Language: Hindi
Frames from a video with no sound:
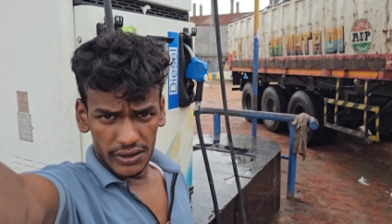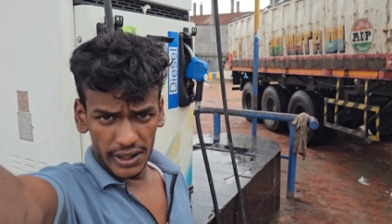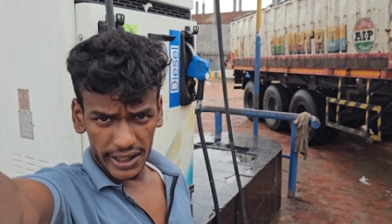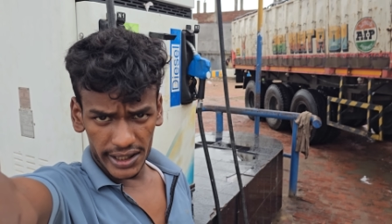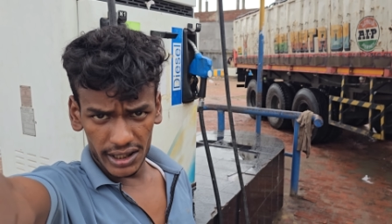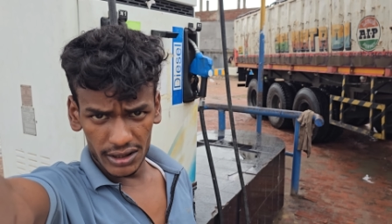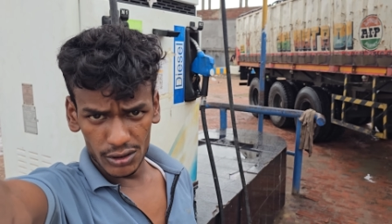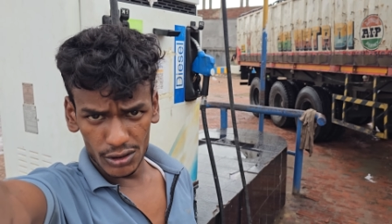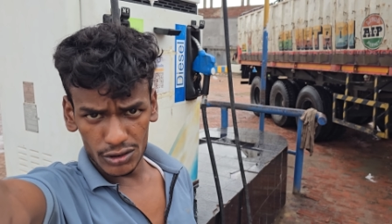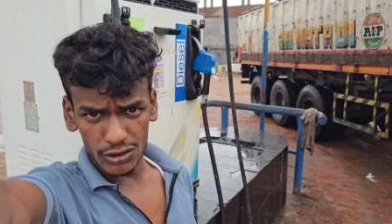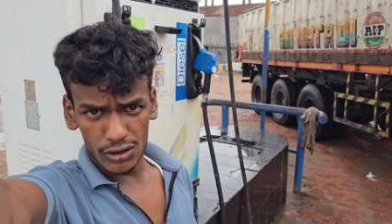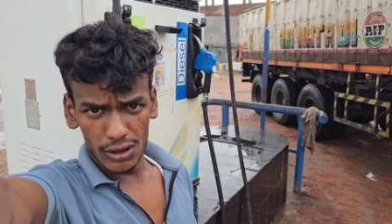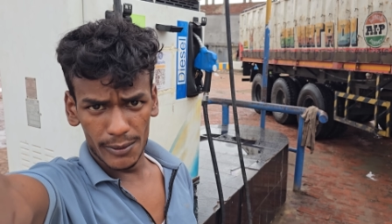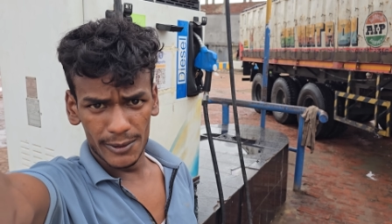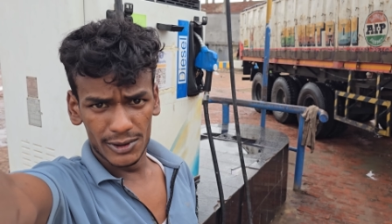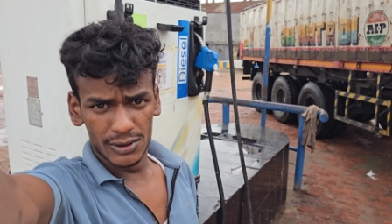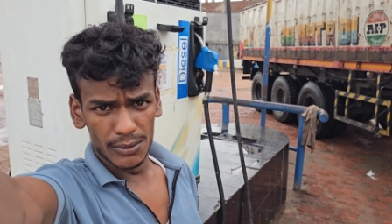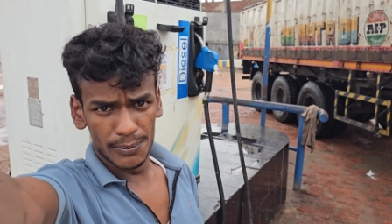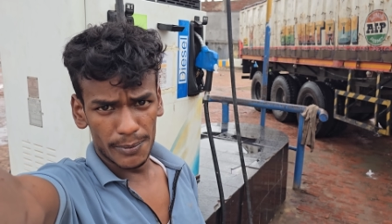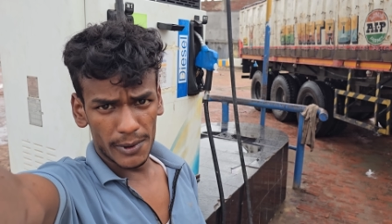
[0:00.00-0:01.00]
देखिए दोस्तों
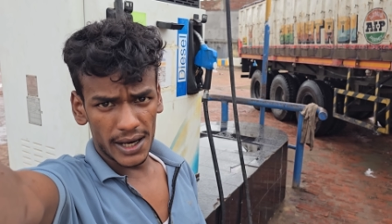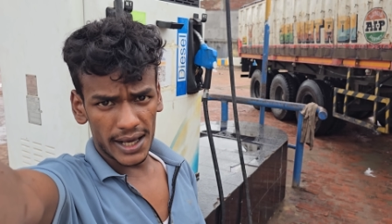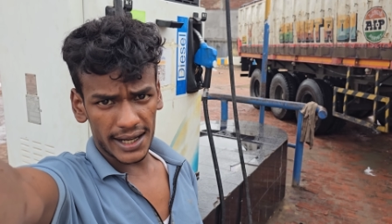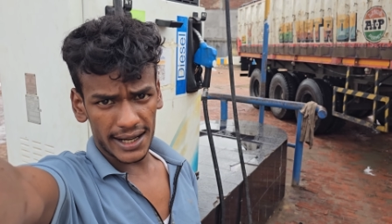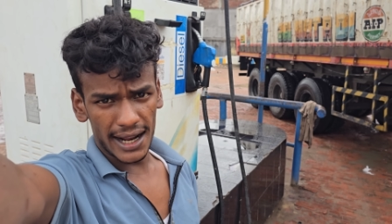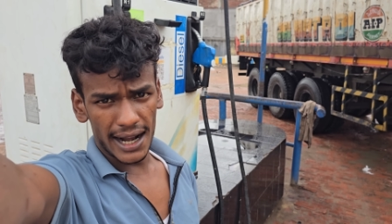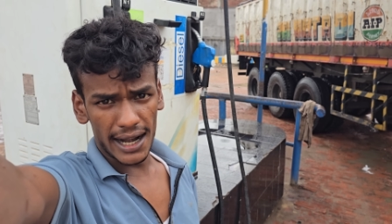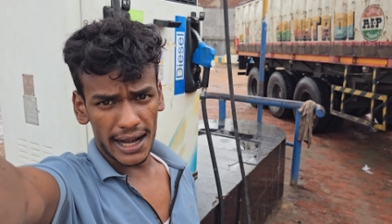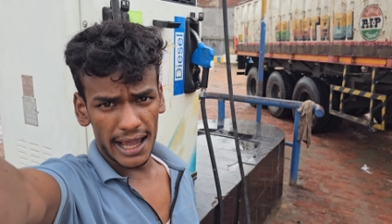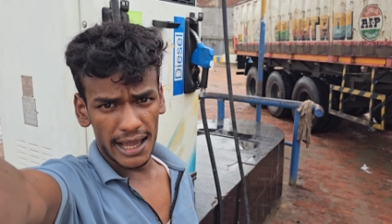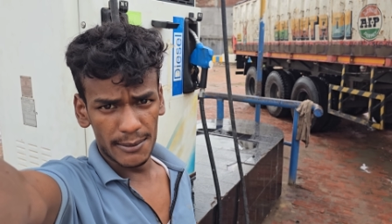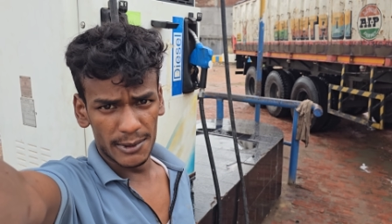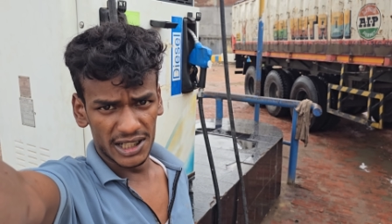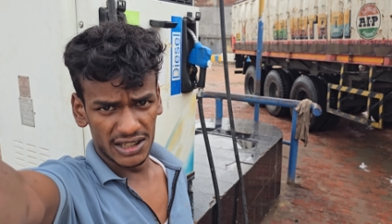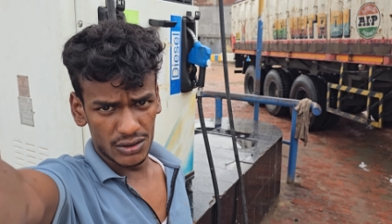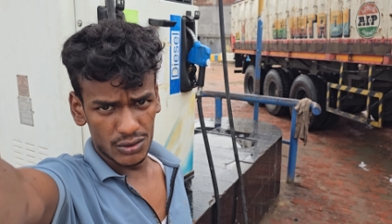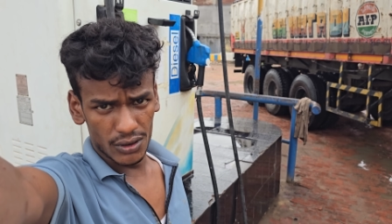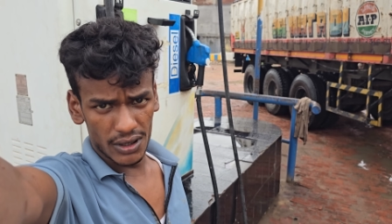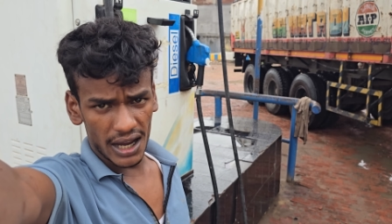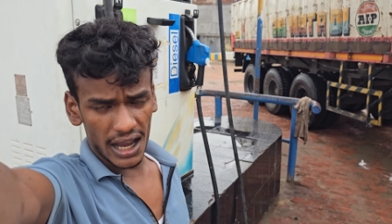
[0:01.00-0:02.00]
दोपहर का अढ़ाई बज
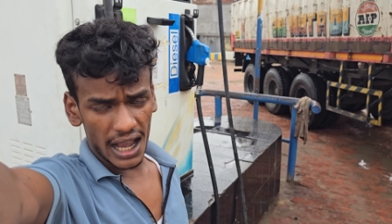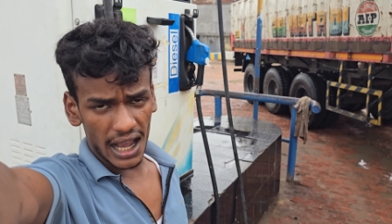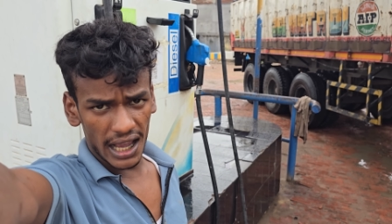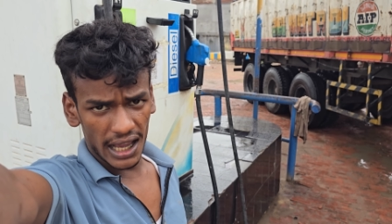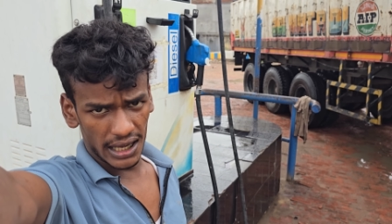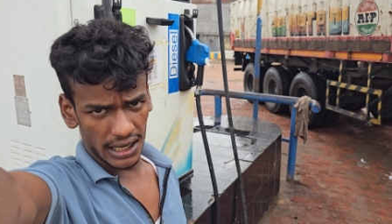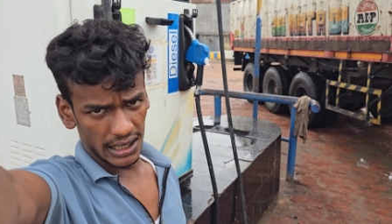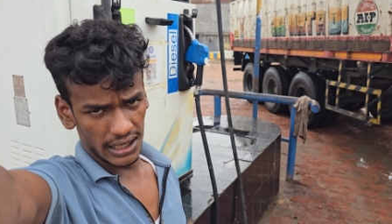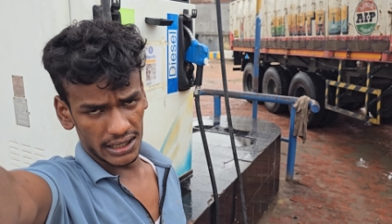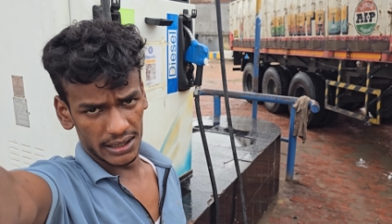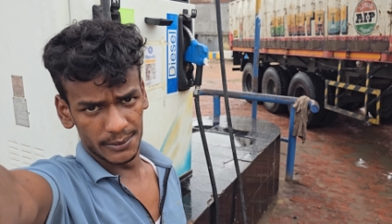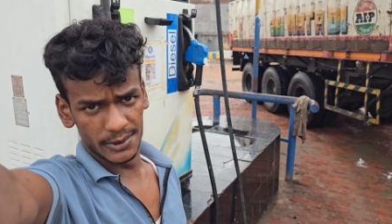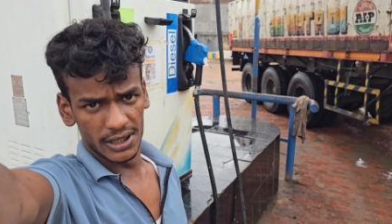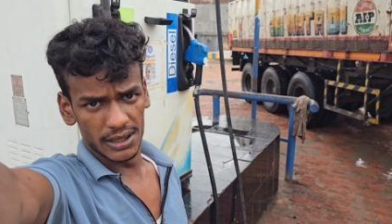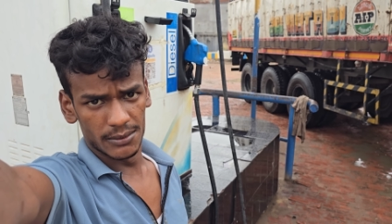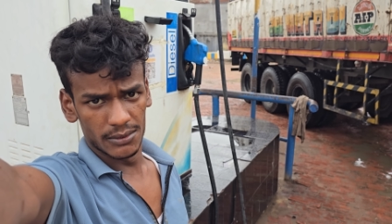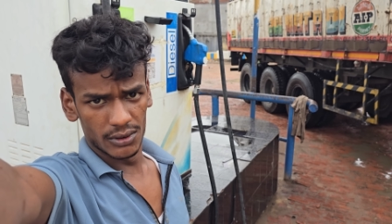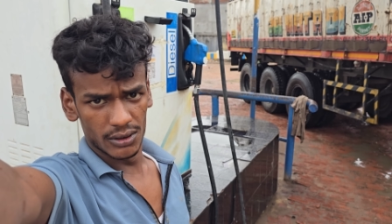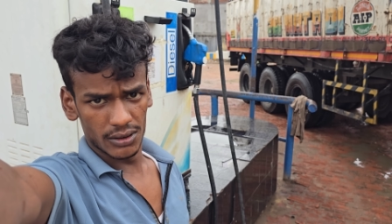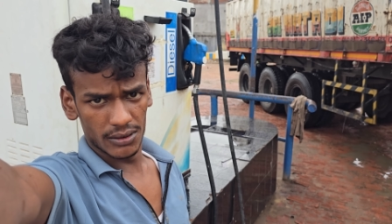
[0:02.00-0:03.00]
चुका है और अभी
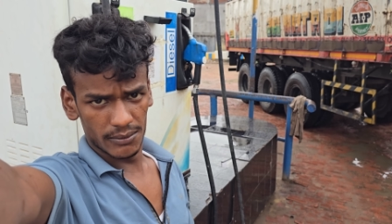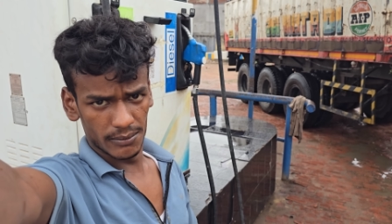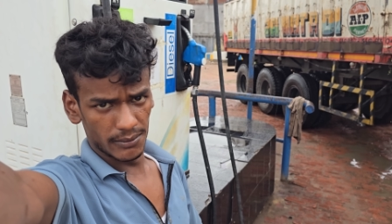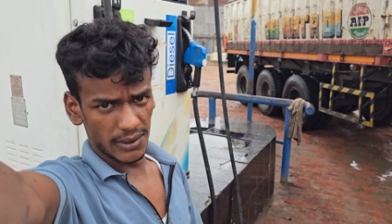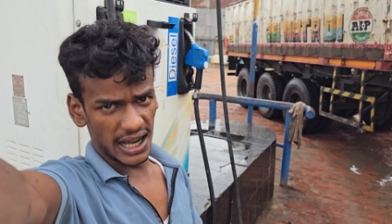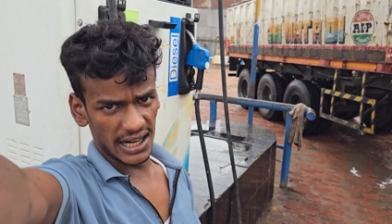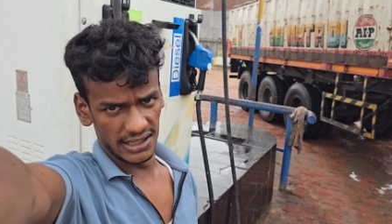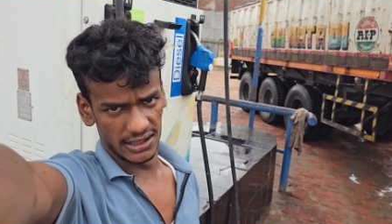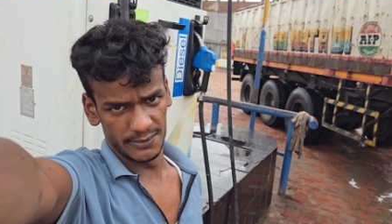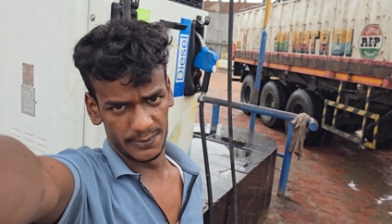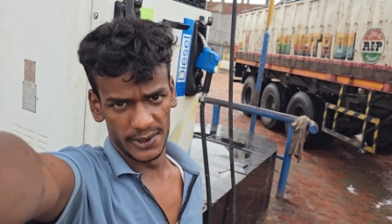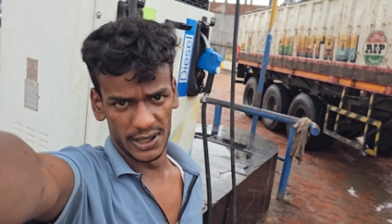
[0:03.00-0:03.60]
हम लोग भारत